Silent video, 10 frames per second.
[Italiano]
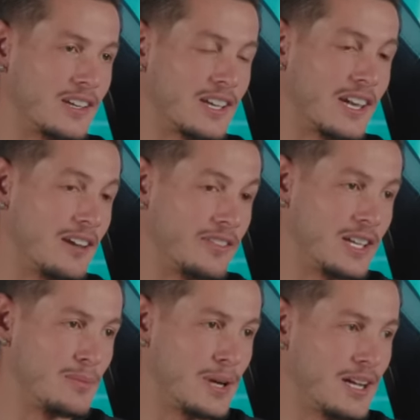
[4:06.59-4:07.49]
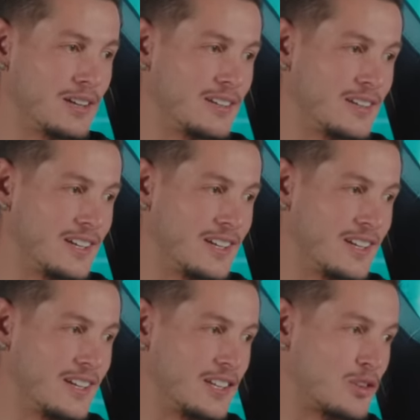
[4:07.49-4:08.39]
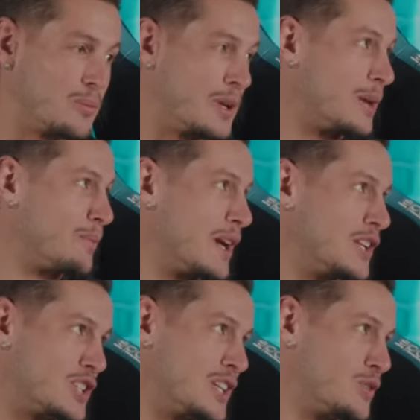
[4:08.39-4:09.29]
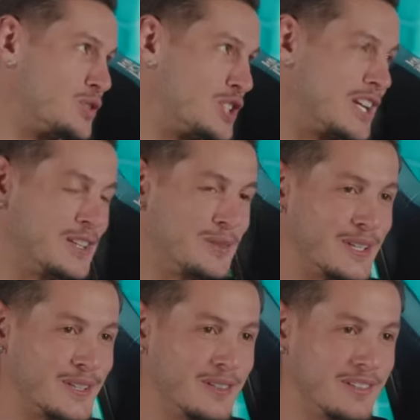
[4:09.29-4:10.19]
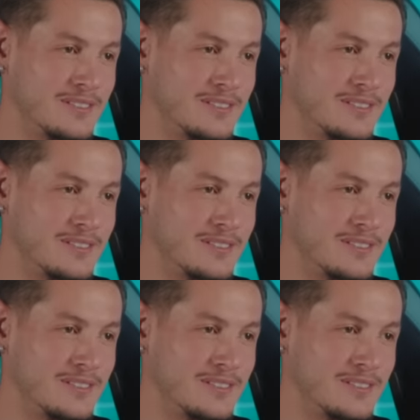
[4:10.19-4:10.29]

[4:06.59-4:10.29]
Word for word: che alla firma eh, è scoppiata a piangere, io non c'ero però